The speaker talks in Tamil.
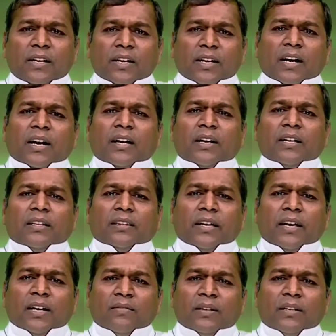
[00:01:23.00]
காரணத்தை
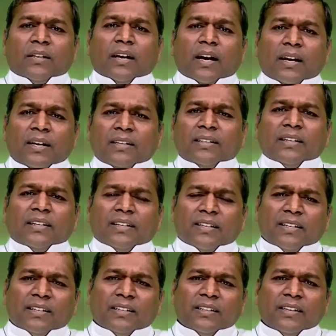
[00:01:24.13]
அவர்
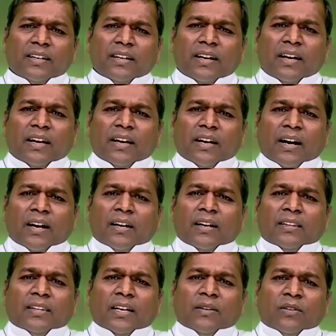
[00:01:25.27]
அடுக்குகின்றார்
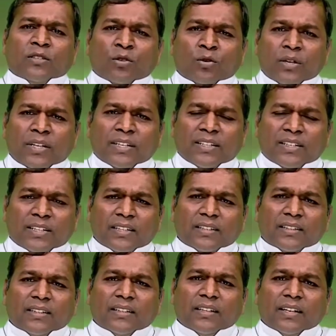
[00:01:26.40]
காரணத்தை அவர் ஜோடிக்கின்றார்
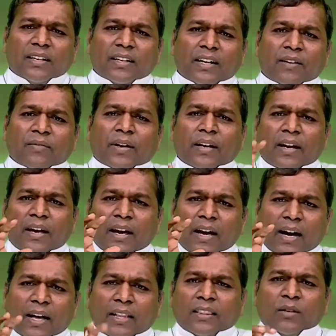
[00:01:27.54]
எனவே
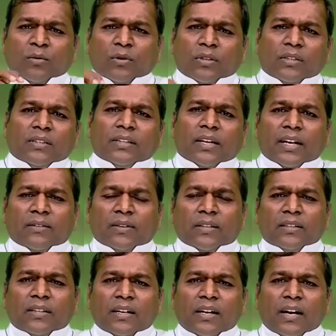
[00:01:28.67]
அந்த ஒரு தலைவர்
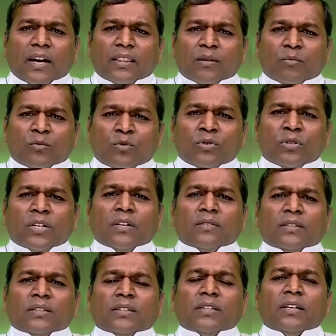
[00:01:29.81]
அந்த
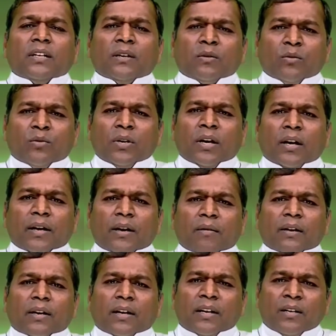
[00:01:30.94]
மூன்றாவது கூலியாளை
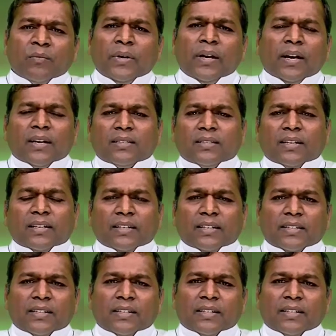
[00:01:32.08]
கடுமையாக
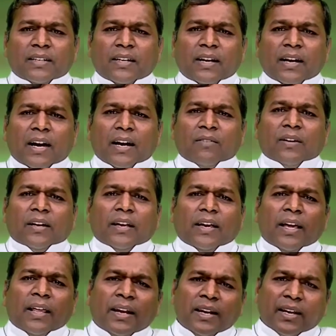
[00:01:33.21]
சாடுகின்றார் அவரை
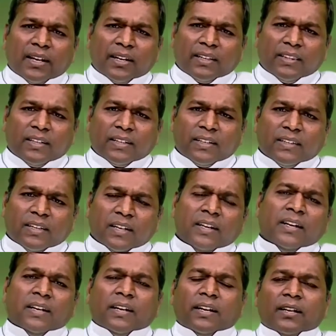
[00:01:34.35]
எரி நரகத்திற்கு
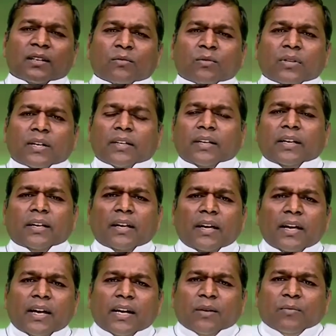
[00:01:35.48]
தள்ளுகின்றார் என்ற ஒரு கதை
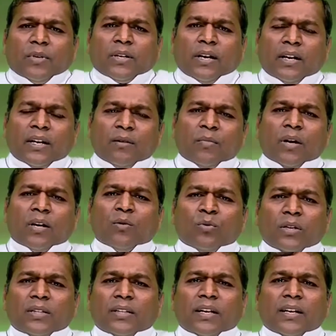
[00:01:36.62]
நமக்கு ஆழமாக
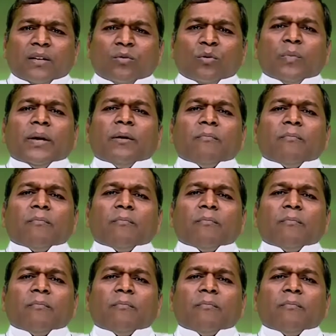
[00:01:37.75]
உணர்த்துகின்ற உண்மை